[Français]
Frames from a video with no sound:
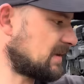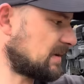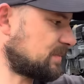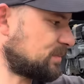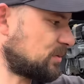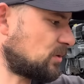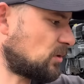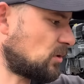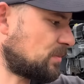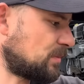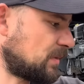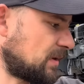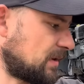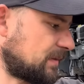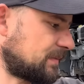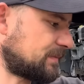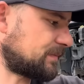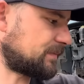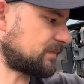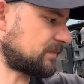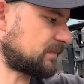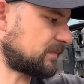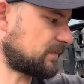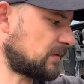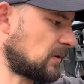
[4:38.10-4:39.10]
promet.
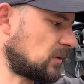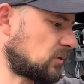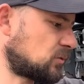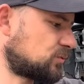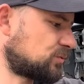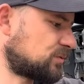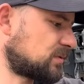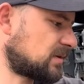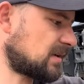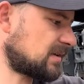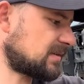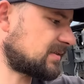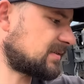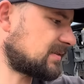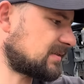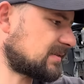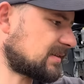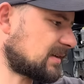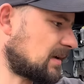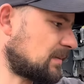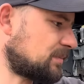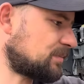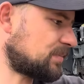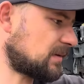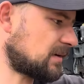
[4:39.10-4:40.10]
En tout cas, ce
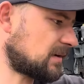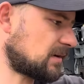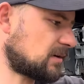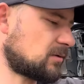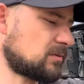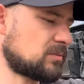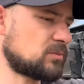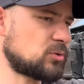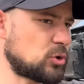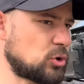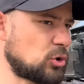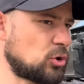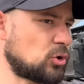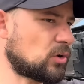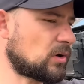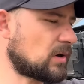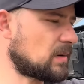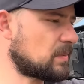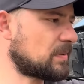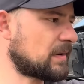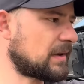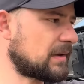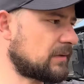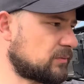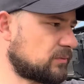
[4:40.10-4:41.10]
sera pas comme je
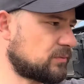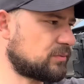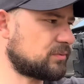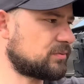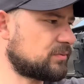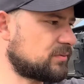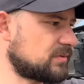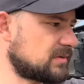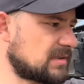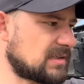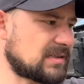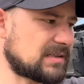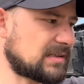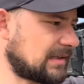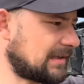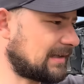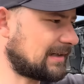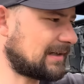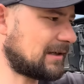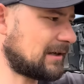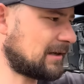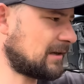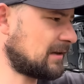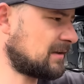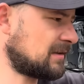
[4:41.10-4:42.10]
l'aurais prévu. Ça, c'est
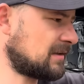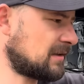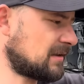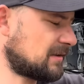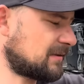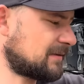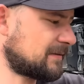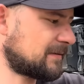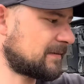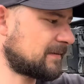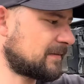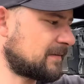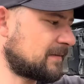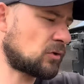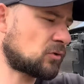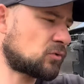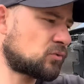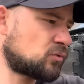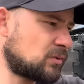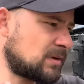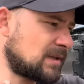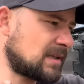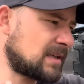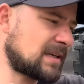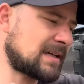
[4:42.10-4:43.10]
clair et net. Dans
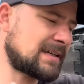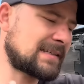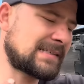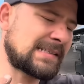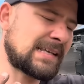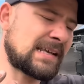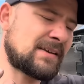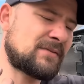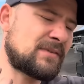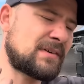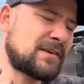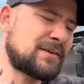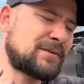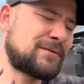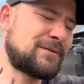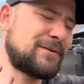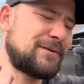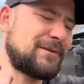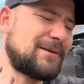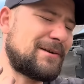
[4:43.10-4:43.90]
tous les cas, c'est un véhicule